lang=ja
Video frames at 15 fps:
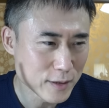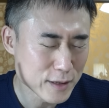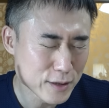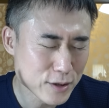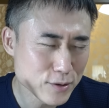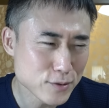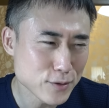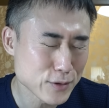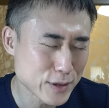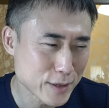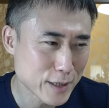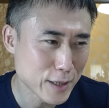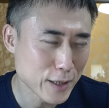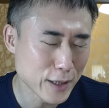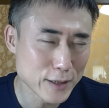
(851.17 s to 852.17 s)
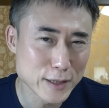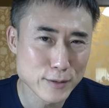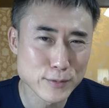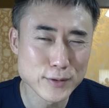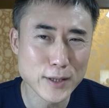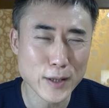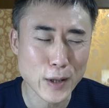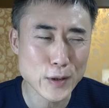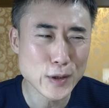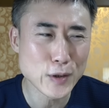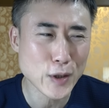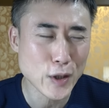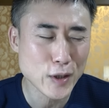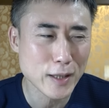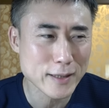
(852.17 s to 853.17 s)
ズルして自分だけいい
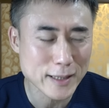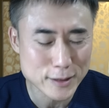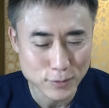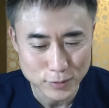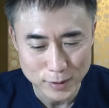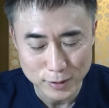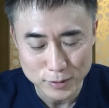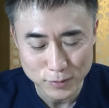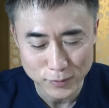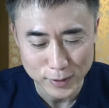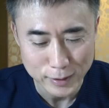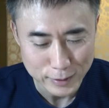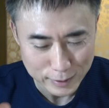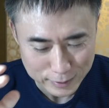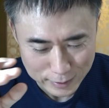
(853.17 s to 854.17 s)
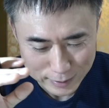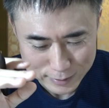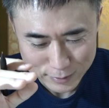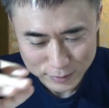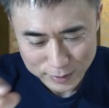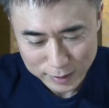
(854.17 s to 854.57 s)
結果出そうっていう人は必ず